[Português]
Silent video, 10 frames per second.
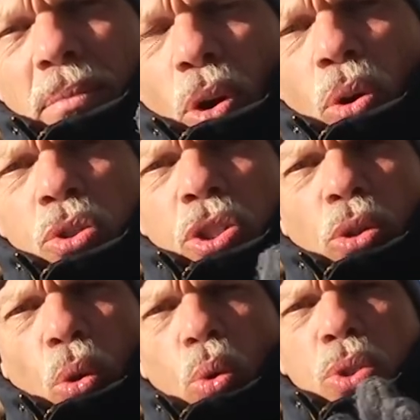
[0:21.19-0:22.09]
11,
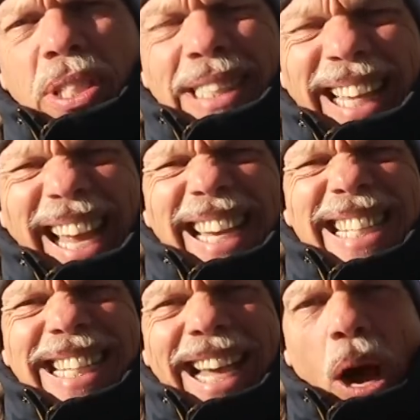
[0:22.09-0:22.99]
12,
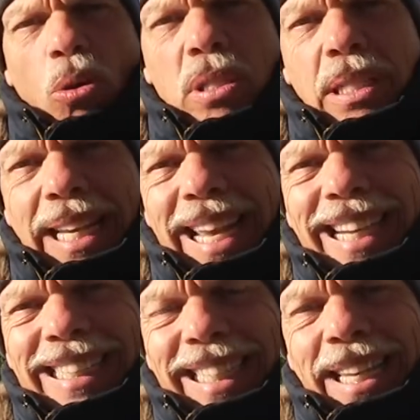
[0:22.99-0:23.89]
13 graus
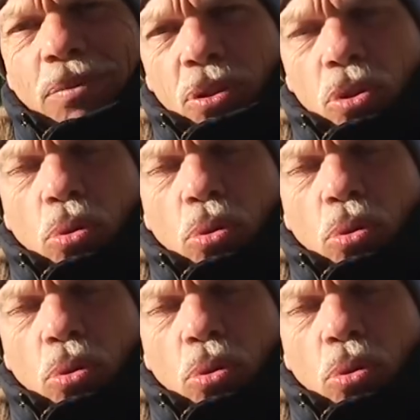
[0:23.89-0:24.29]
negativos.